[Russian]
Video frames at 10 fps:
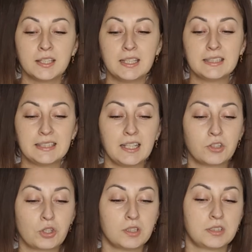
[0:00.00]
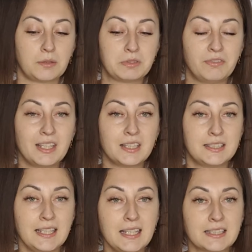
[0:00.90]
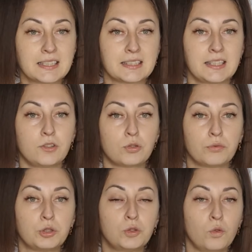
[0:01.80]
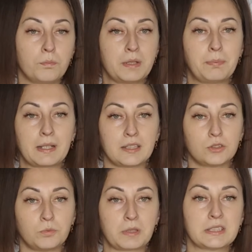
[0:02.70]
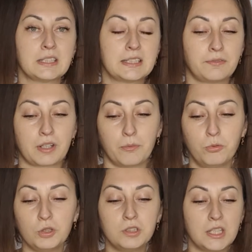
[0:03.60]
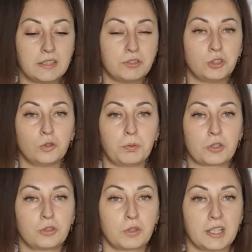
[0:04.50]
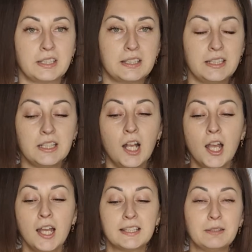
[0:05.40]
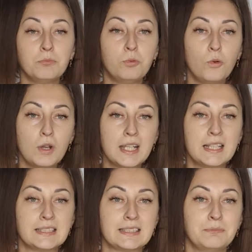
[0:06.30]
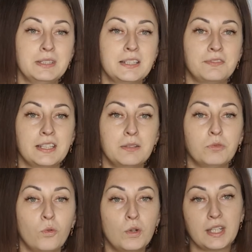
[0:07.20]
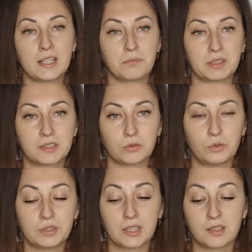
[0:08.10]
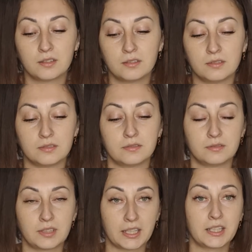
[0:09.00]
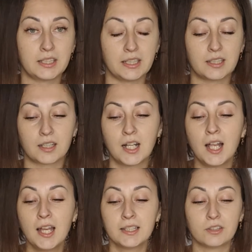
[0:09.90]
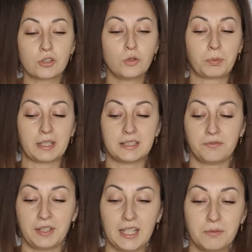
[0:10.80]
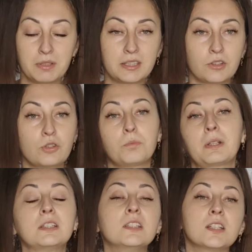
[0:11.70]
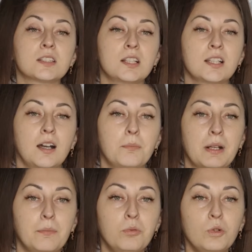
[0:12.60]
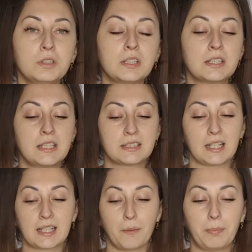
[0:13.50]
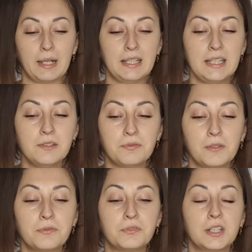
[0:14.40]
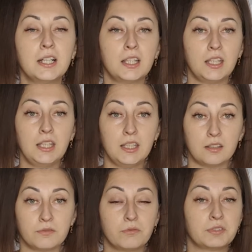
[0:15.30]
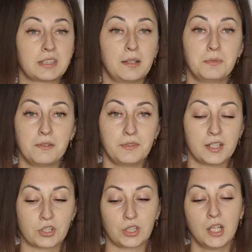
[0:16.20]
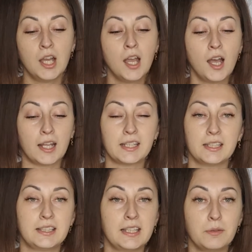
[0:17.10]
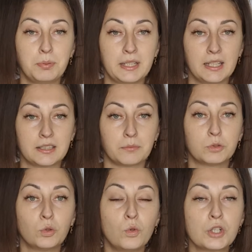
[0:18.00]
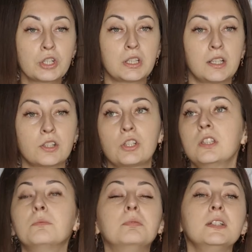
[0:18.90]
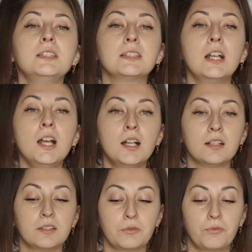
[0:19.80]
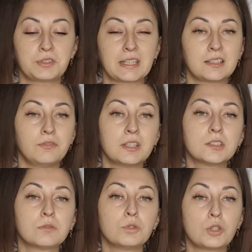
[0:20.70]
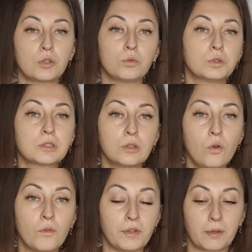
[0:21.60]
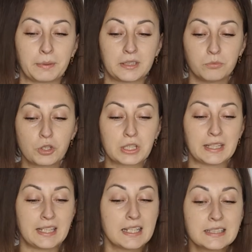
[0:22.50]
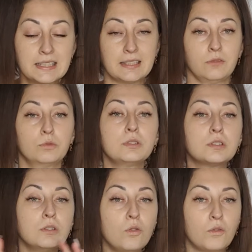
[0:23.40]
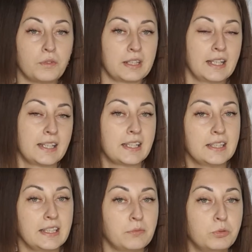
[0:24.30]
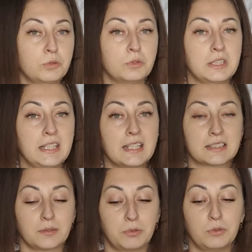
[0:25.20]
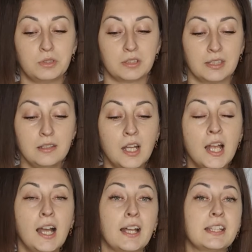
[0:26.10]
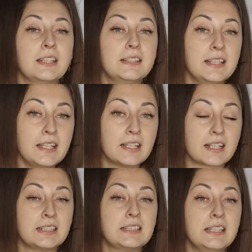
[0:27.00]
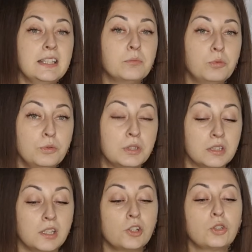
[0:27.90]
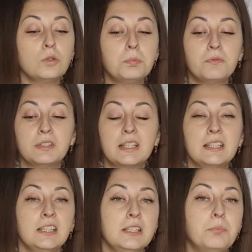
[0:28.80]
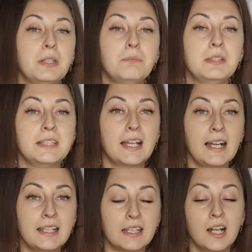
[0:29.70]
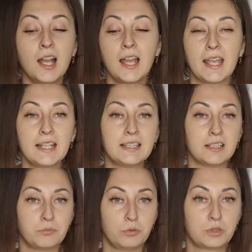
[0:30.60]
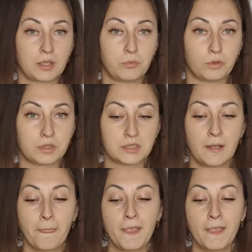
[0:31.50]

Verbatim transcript: Нельзя через там две недели сказать, что все, препарат 100% работает, все пошло расти, тем более более, если мы говорим о реанимационных Э, орхидейках. Должно пройти время, должно пройти несколько обработок, несколько поливов и самое важное, орхидеи при этом тоже должны быть э, в соответствующих условиях, потому что если условия для орхидеи будут не соблюдены, орхидея расти не будет. И что бы вы на ней не применяли, это не будет работать.